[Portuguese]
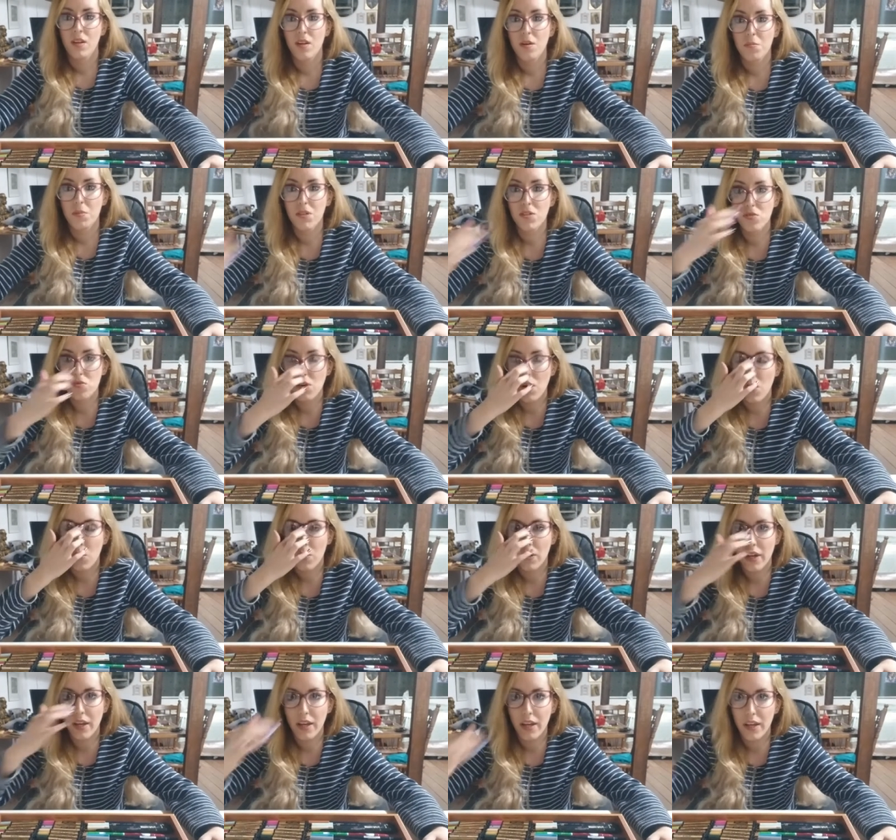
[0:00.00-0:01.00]

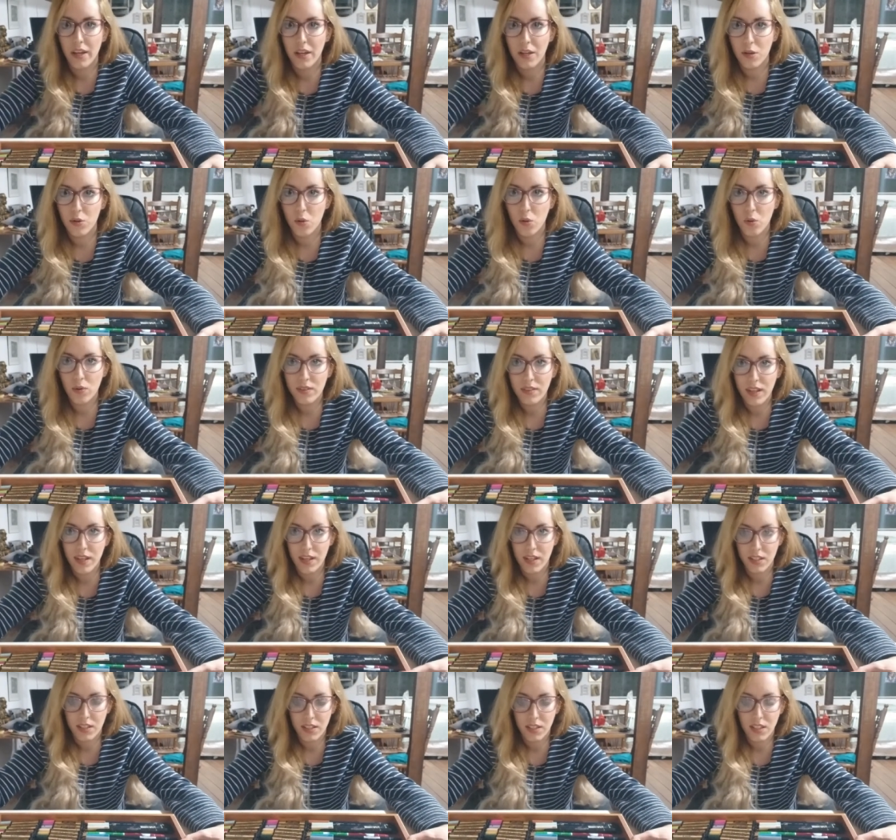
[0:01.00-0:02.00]
Pessoal, é, eu
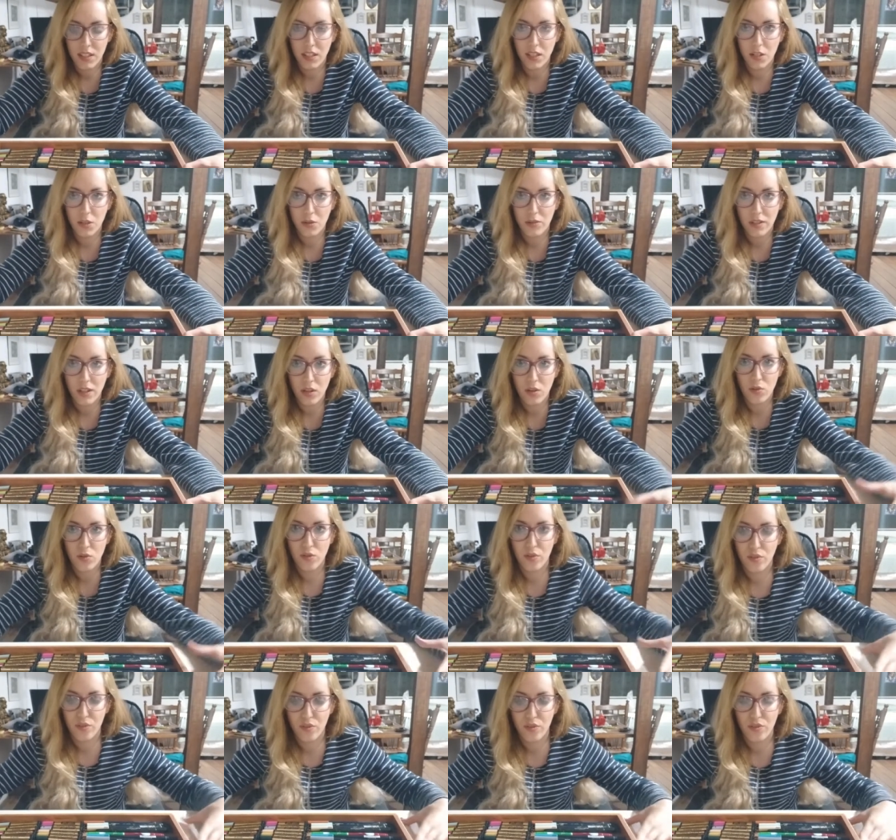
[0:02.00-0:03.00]
contei aqui, eu tenho